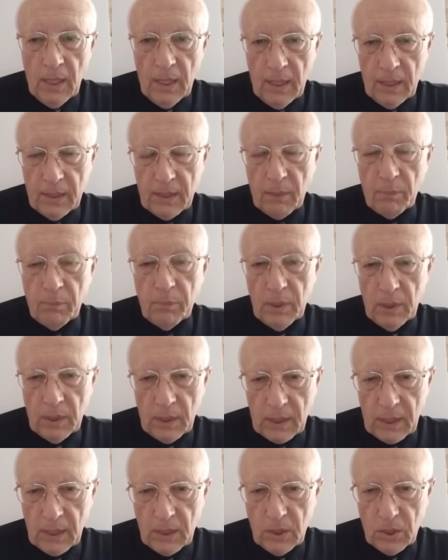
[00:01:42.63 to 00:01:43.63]
это
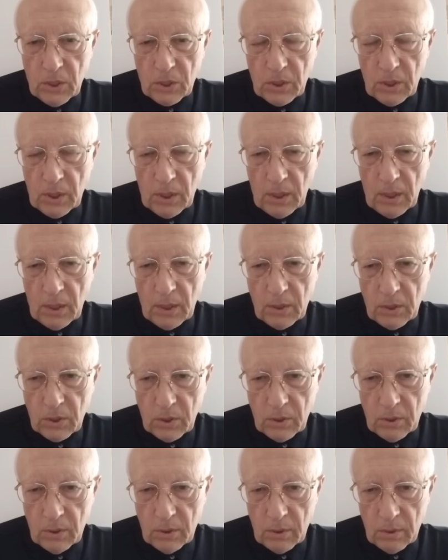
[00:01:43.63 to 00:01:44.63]
было, конечно,
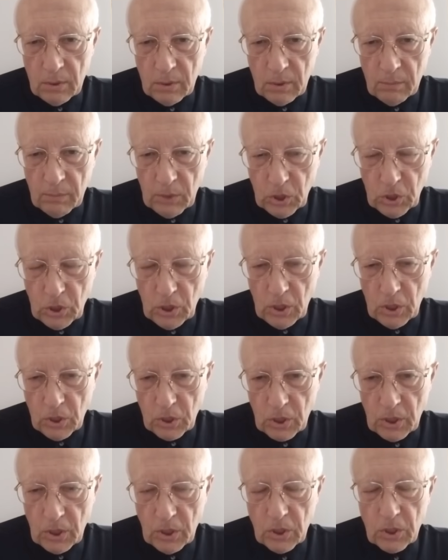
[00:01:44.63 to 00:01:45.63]
э,
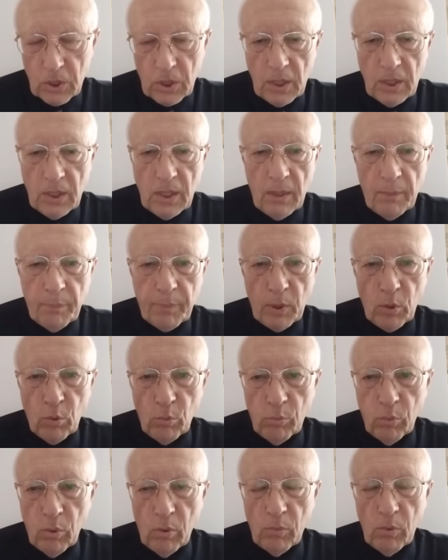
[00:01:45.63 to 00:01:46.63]
мощнейшее решение
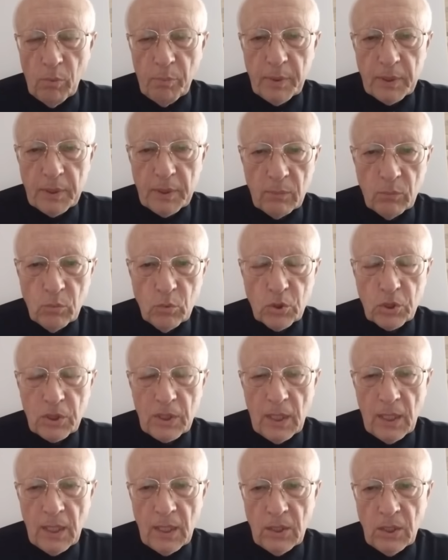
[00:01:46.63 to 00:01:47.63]
по-любому, потому
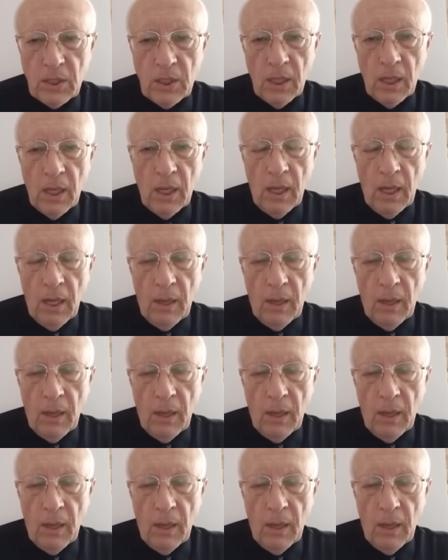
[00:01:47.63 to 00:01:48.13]
что они